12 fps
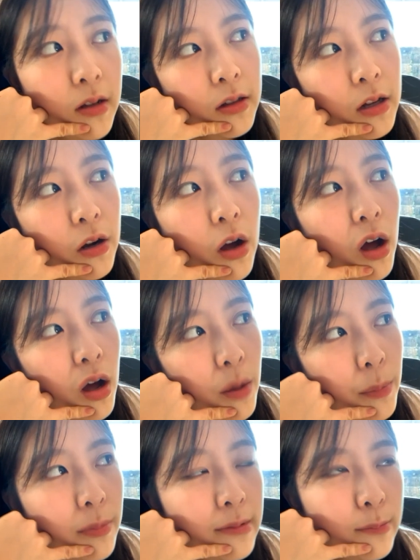แล้วก็บ
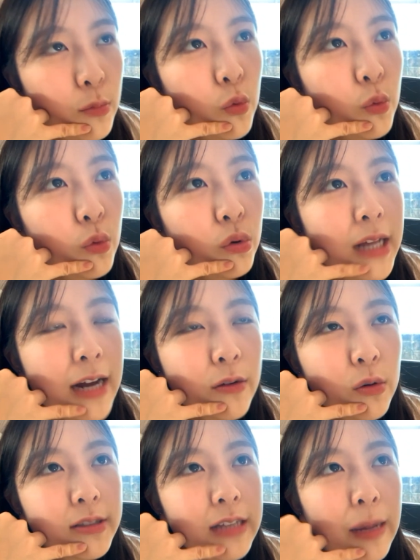อกแบมบูทางโท
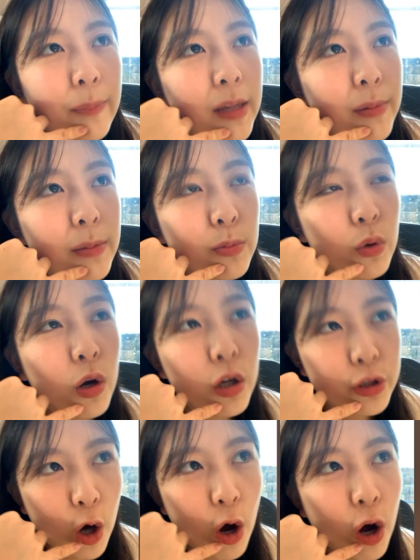รศัพท์แล้วแบมบูก็
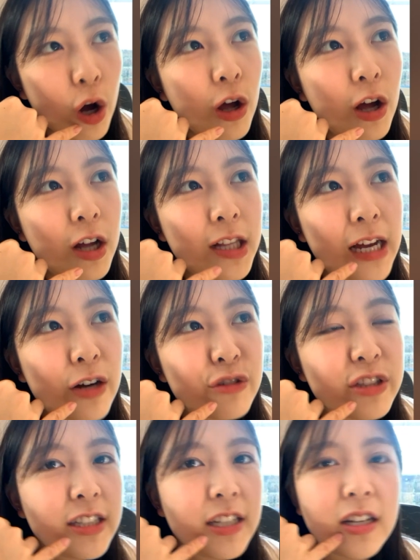ช็อก แล้ว
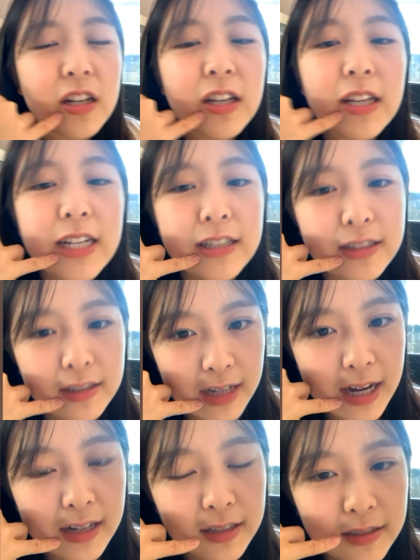ทีนี้ก็เลยนัดเจอกัน